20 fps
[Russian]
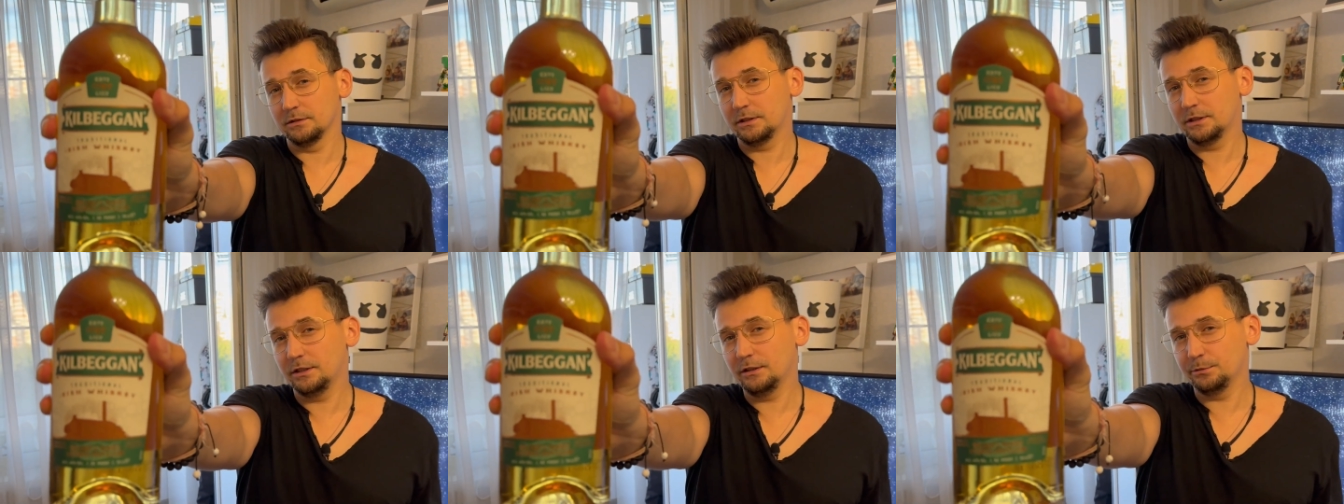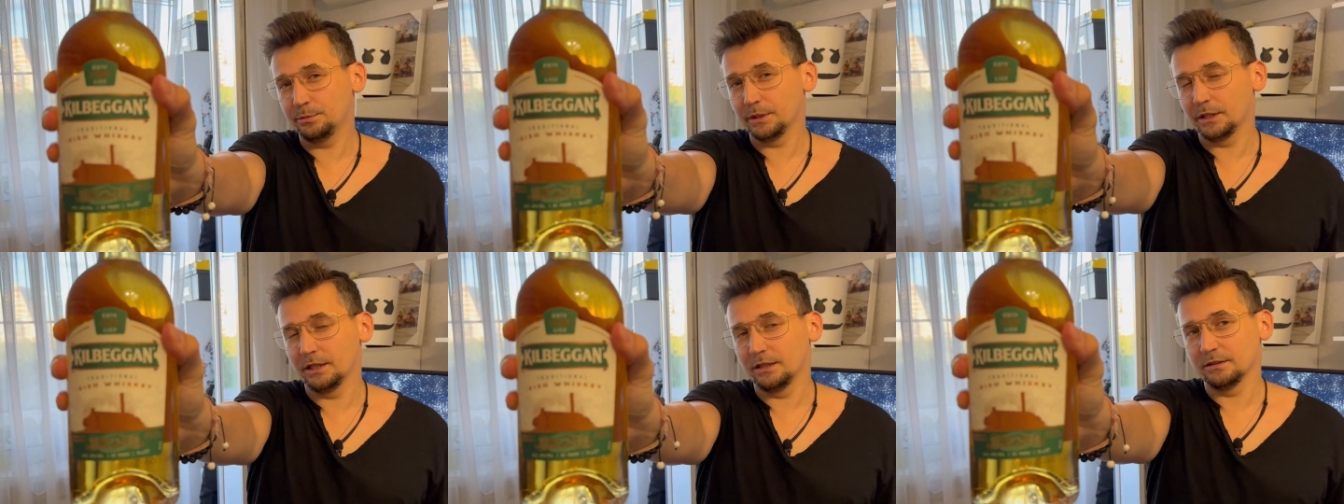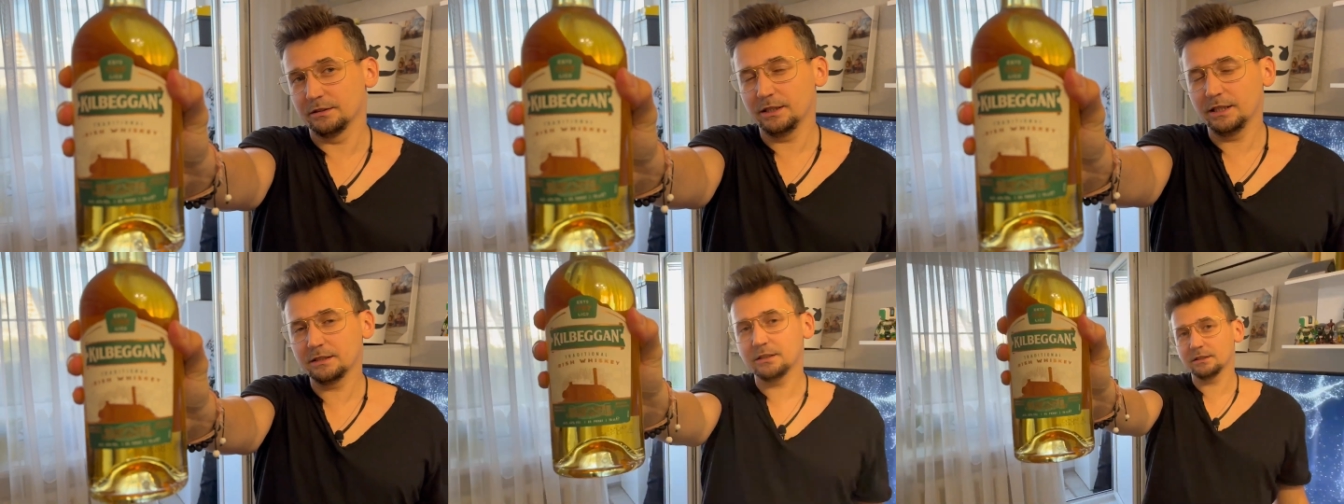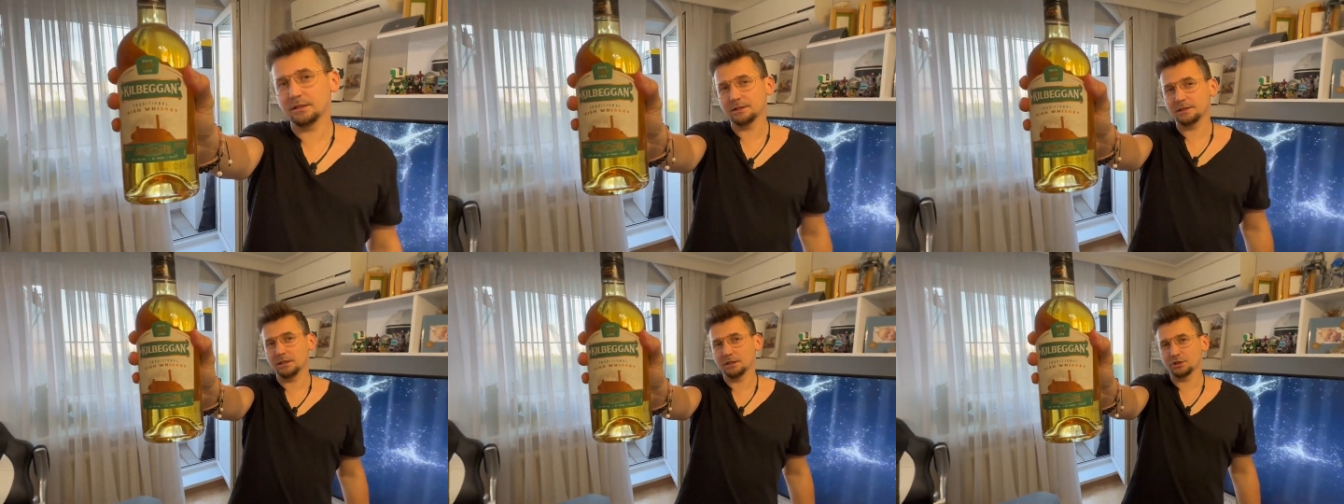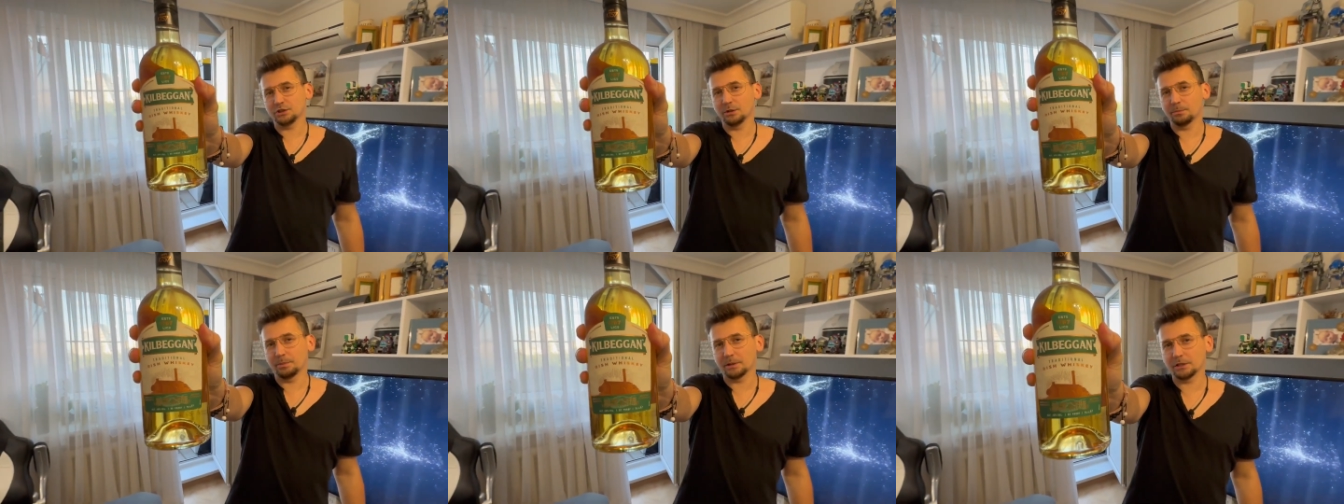Килбиган – это
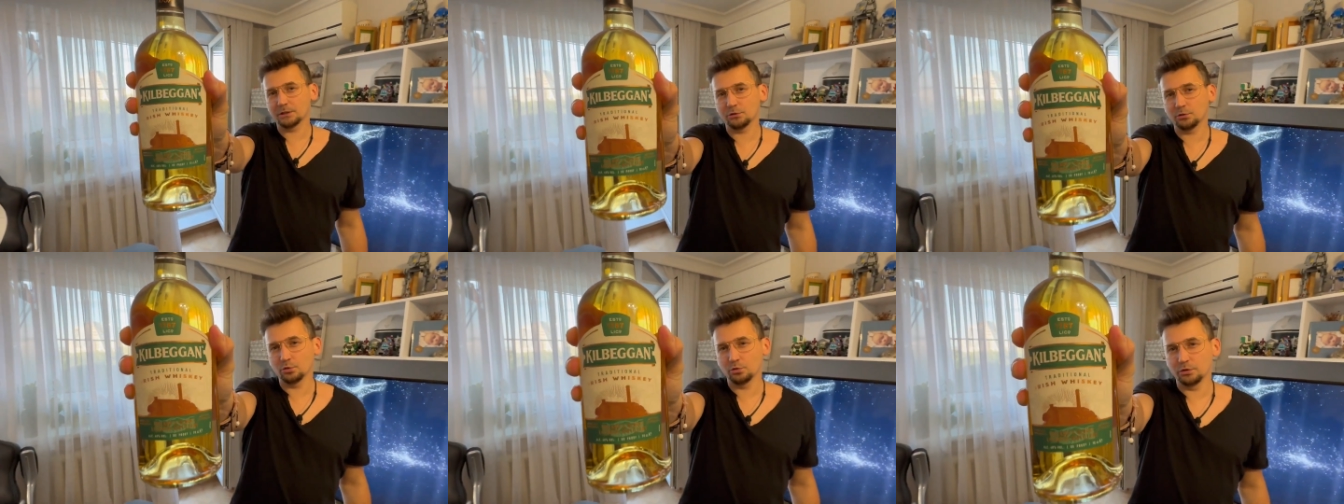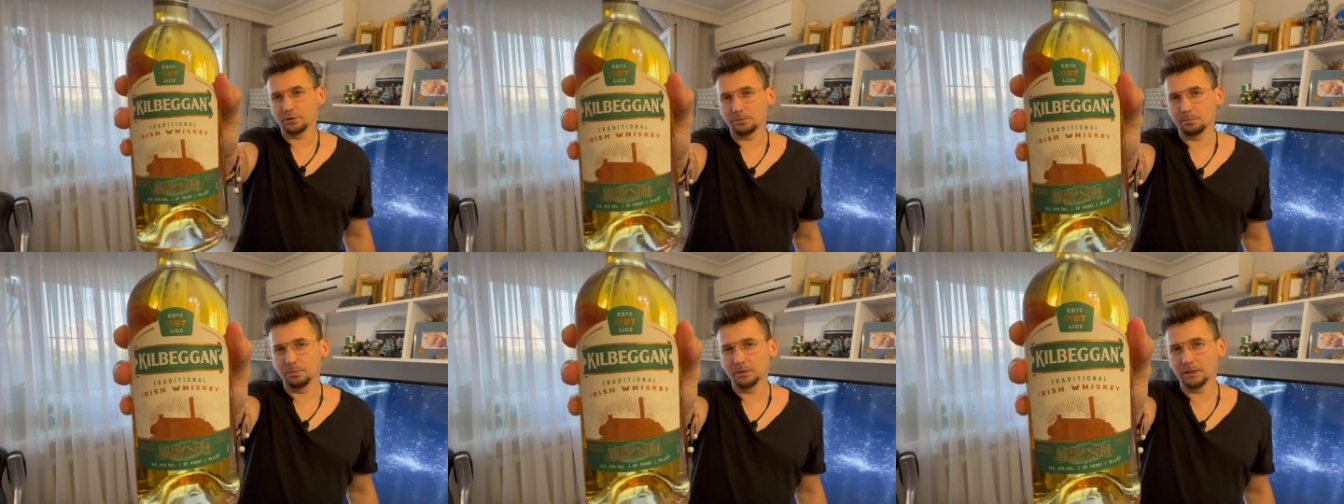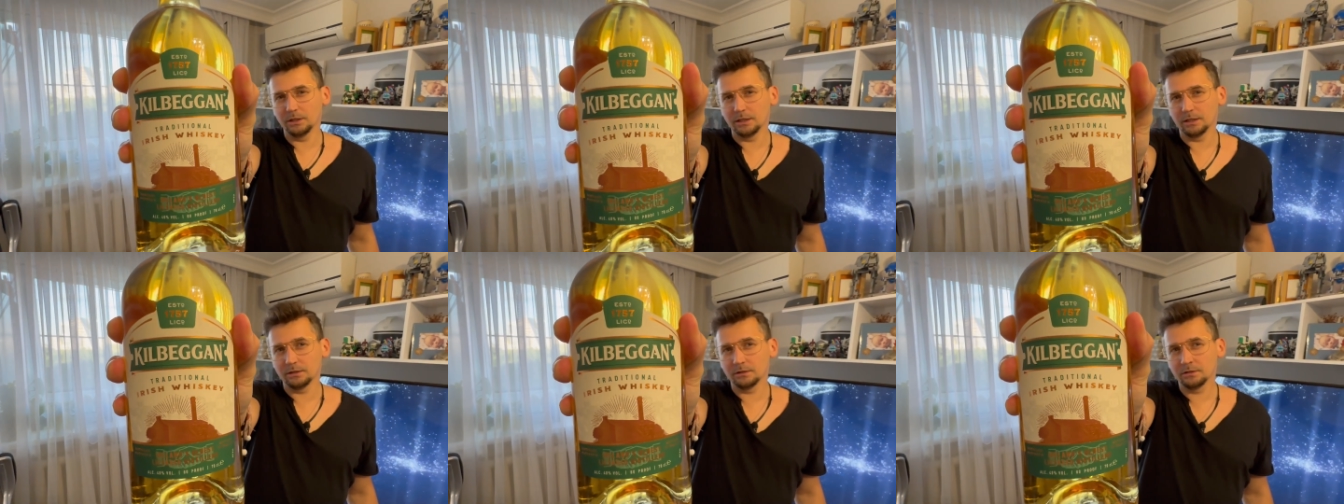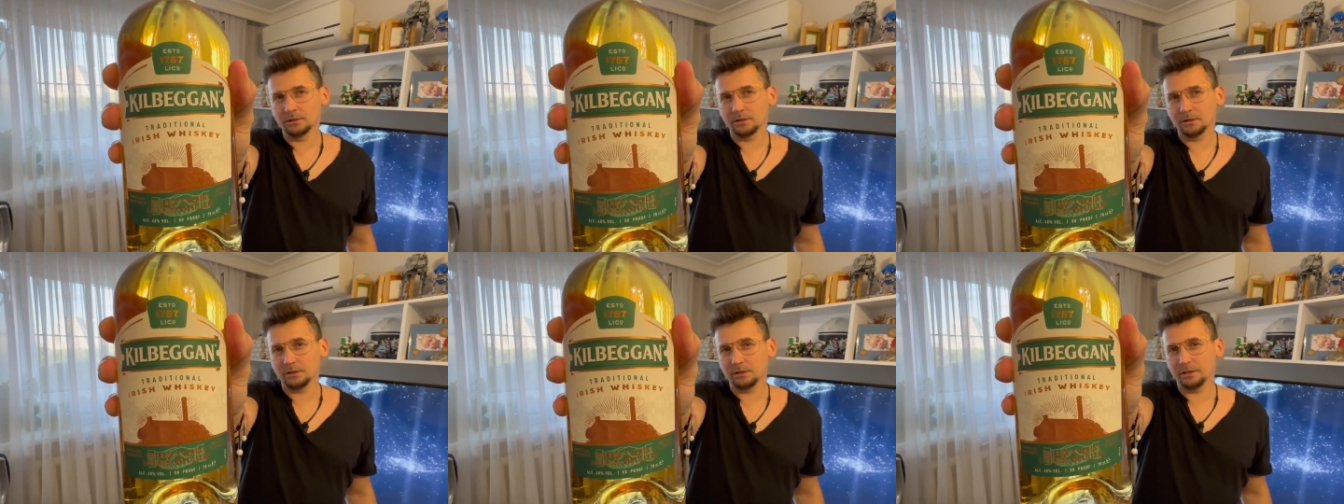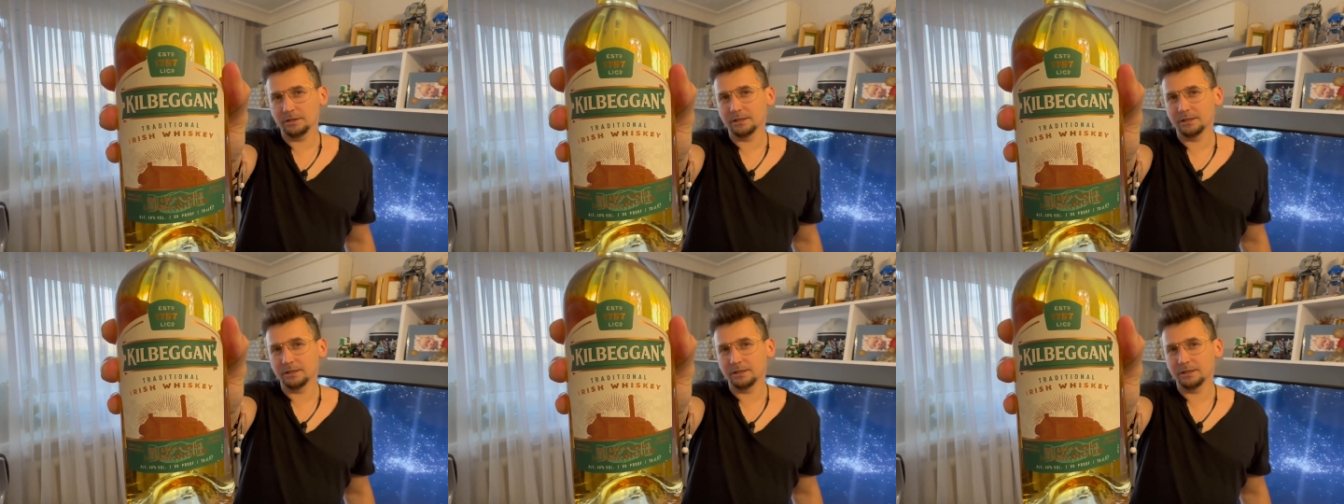достаточно простой бленд, э,